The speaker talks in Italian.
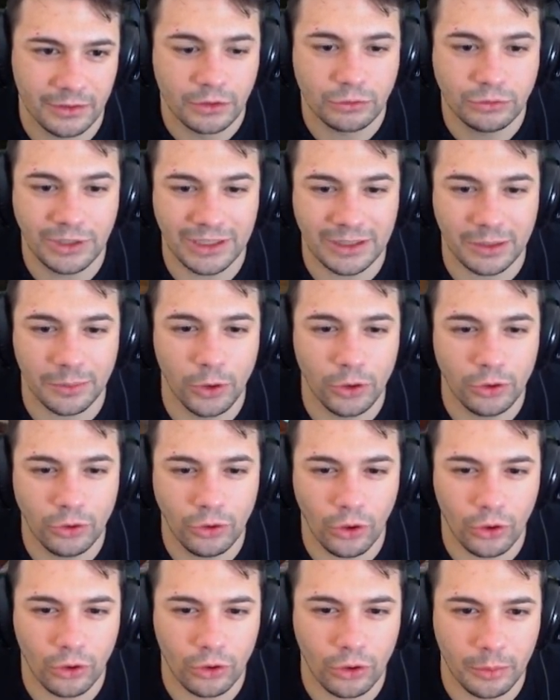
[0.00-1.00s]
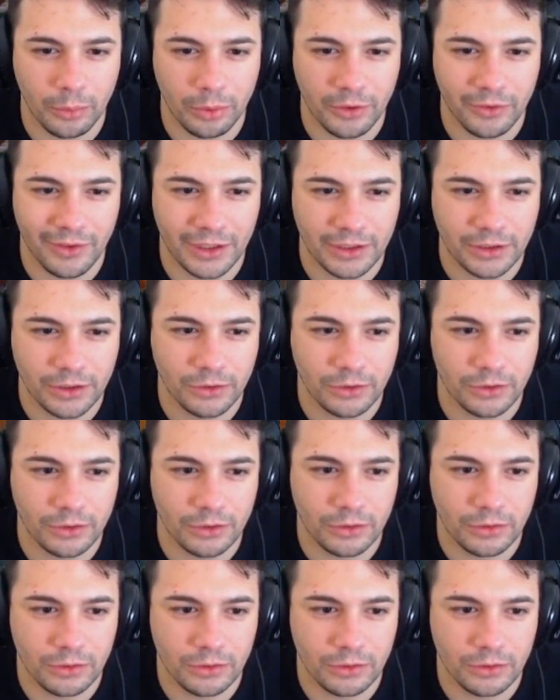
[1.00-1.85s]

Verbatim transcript: Scusatemi, io non ho ancora provato